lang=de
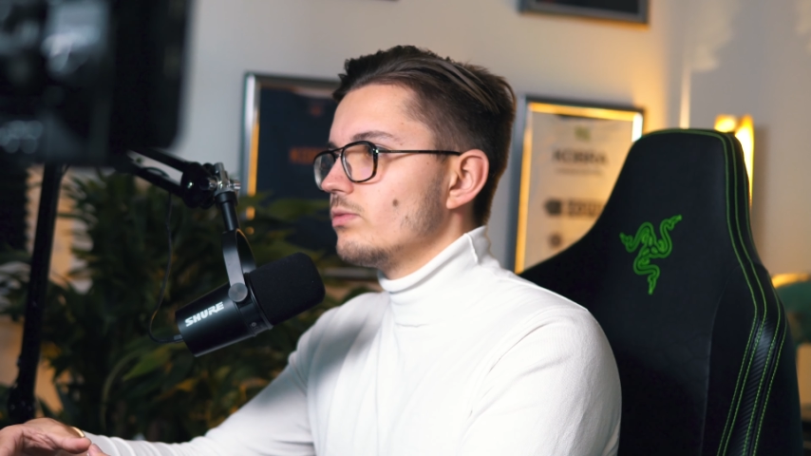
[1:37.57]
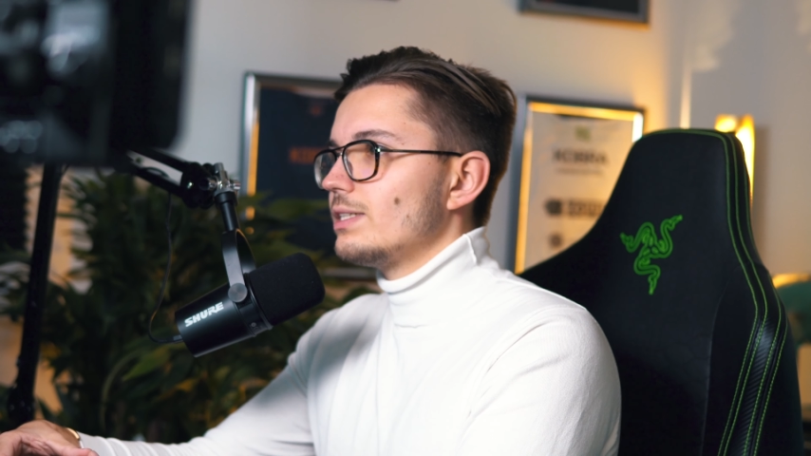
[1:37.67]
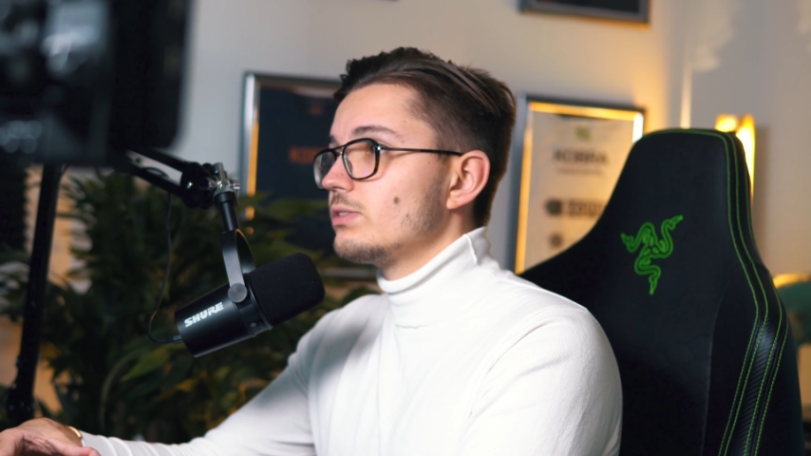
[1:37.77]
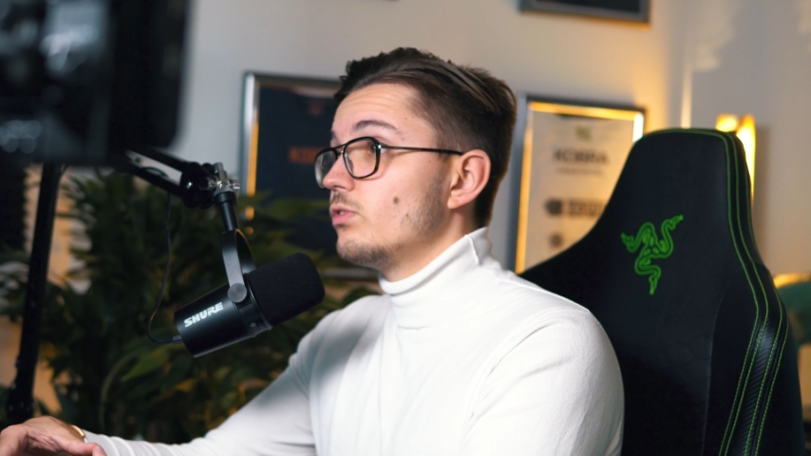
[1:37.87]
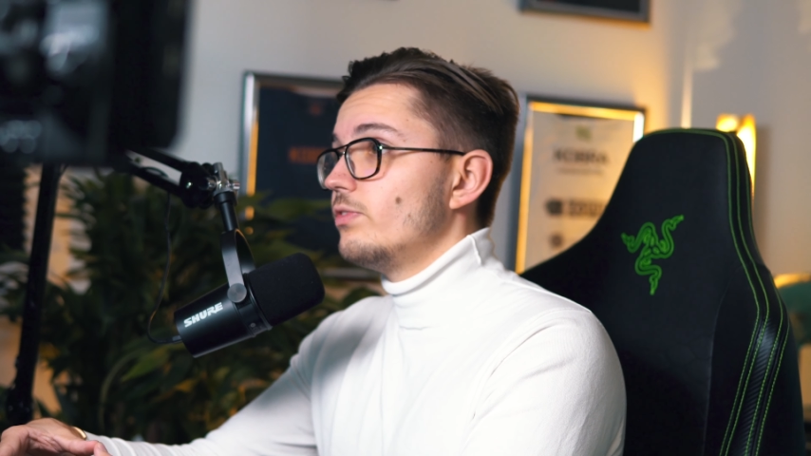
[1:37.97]
und
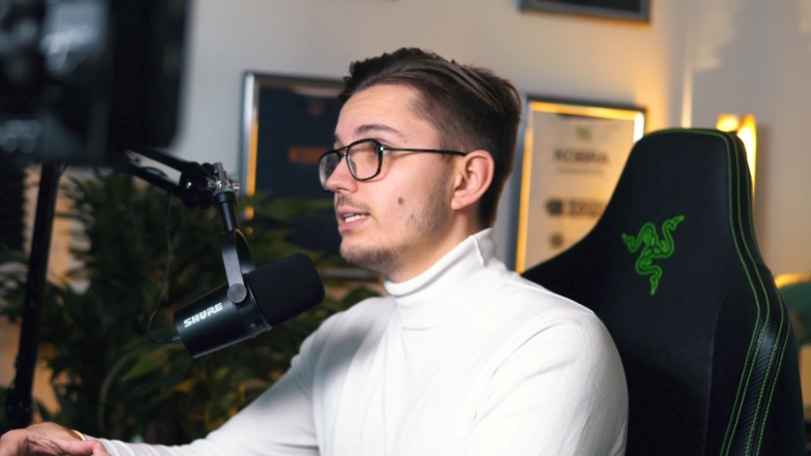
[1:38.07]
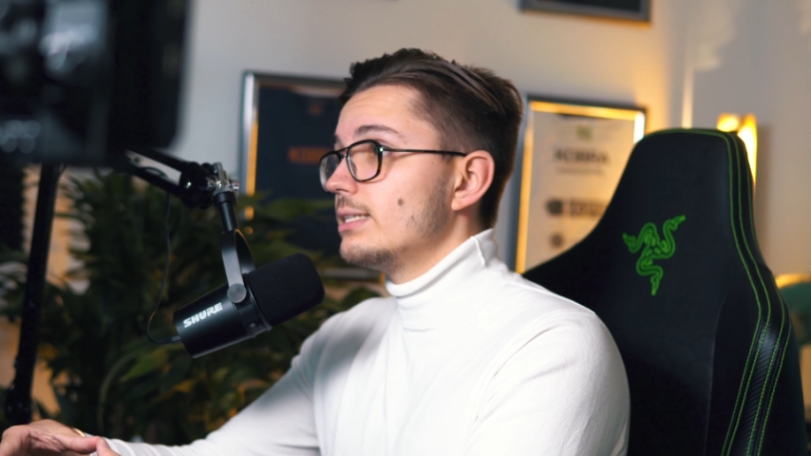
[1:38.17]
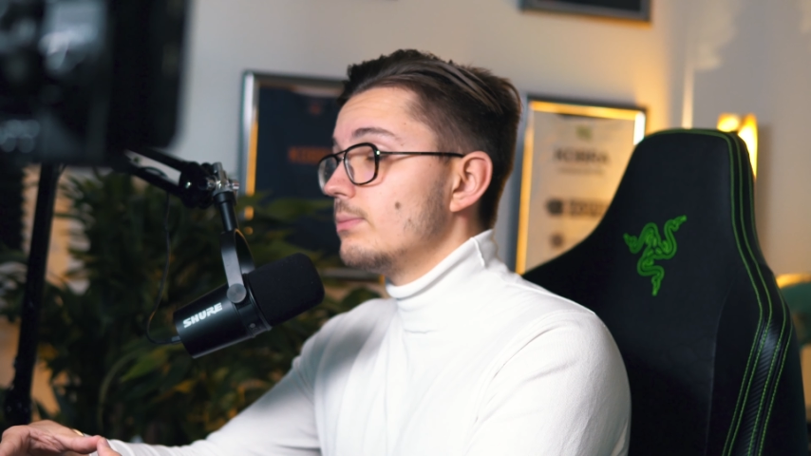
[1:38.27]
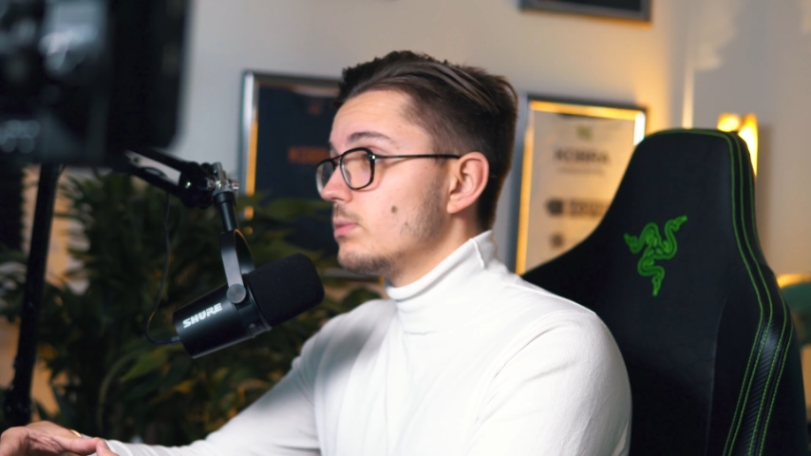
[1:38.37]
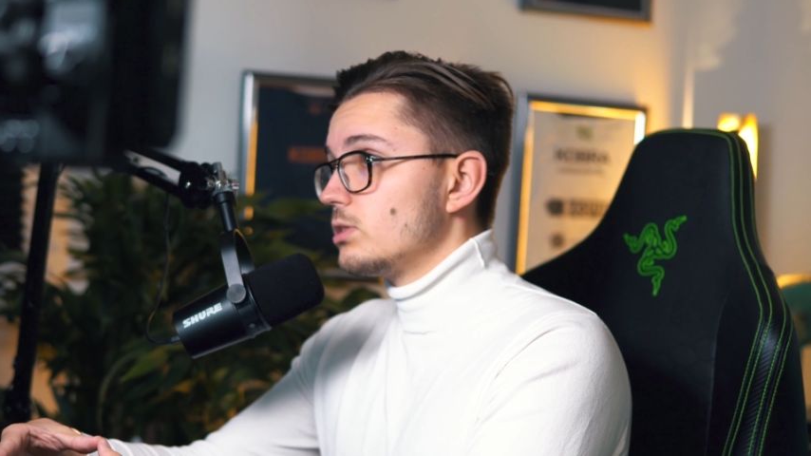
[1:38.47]
was für Wege
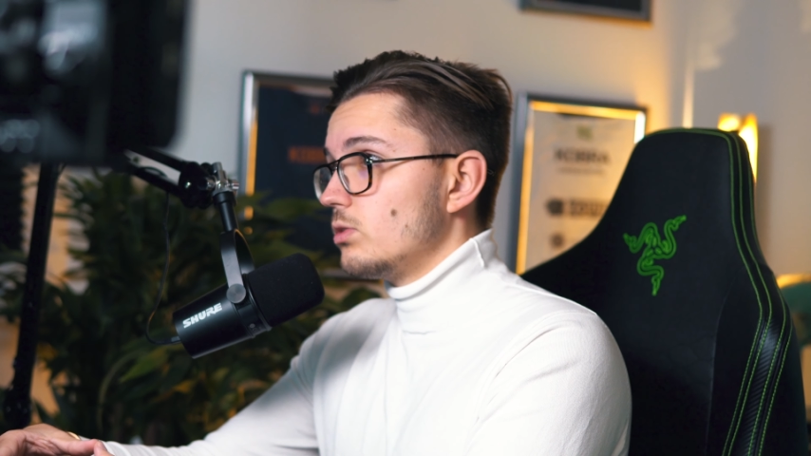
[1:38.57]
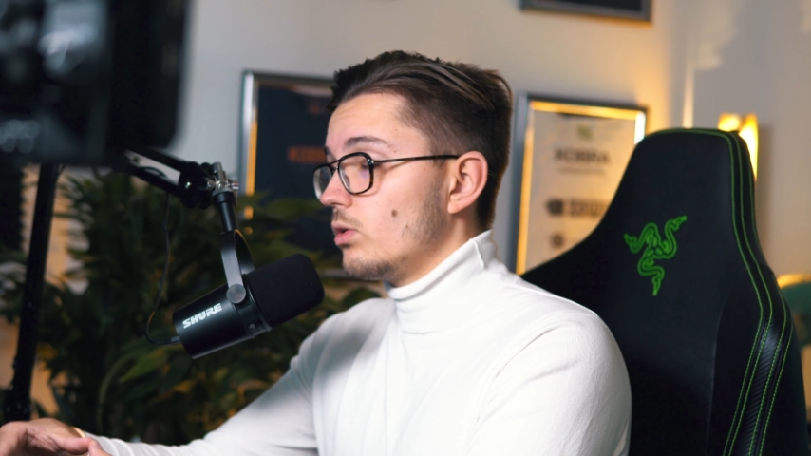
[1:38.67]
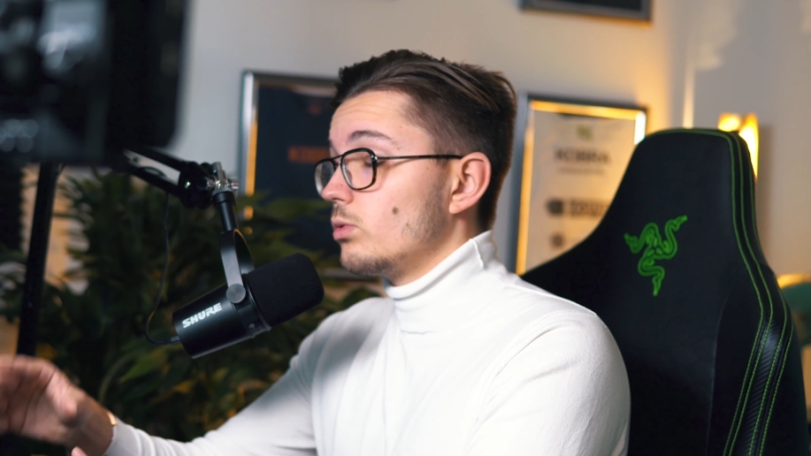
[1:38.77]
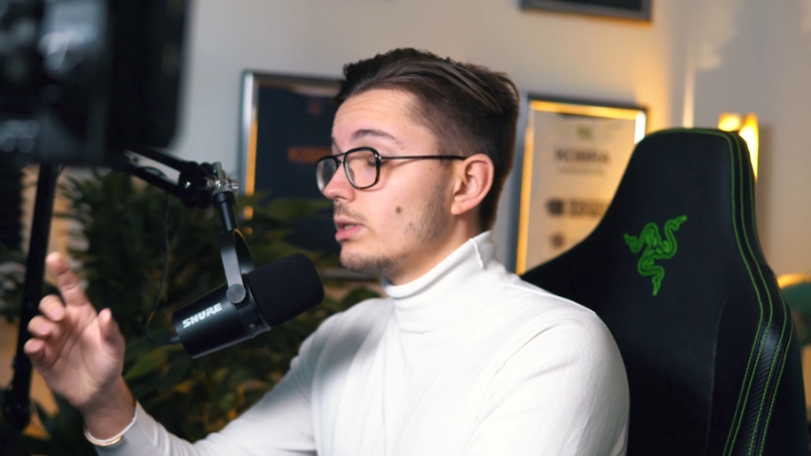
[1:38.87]
gibt es noch.